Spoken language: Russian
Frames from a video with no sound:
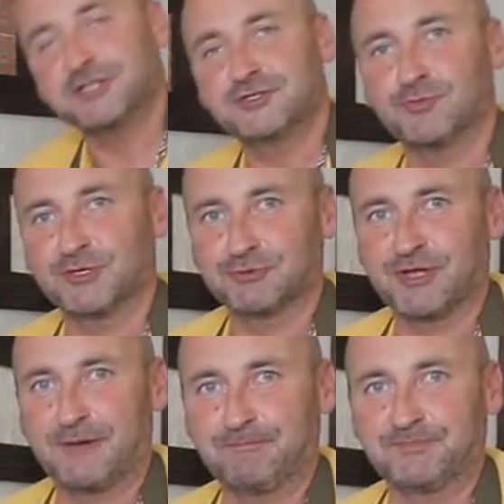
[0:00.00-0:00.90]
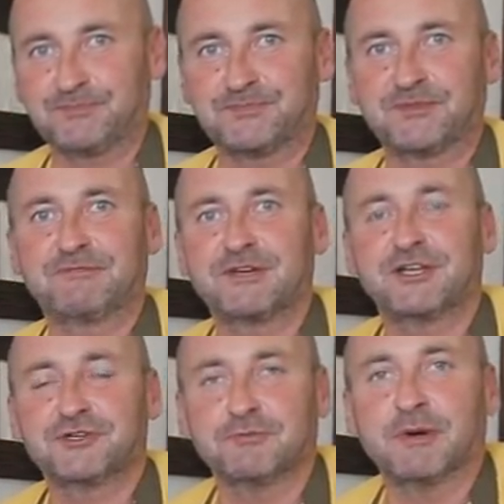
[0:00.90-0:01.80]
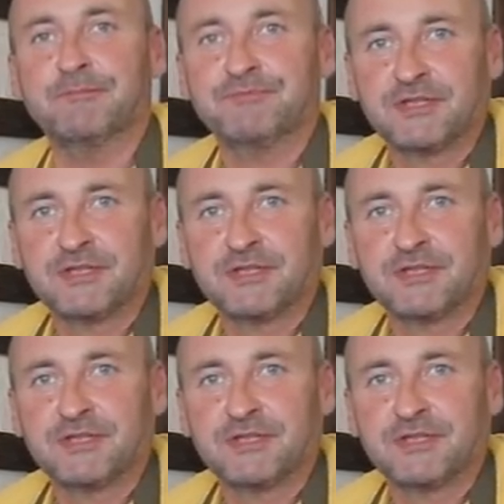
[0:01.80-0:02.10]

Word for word: изюма туда нафигачил бы.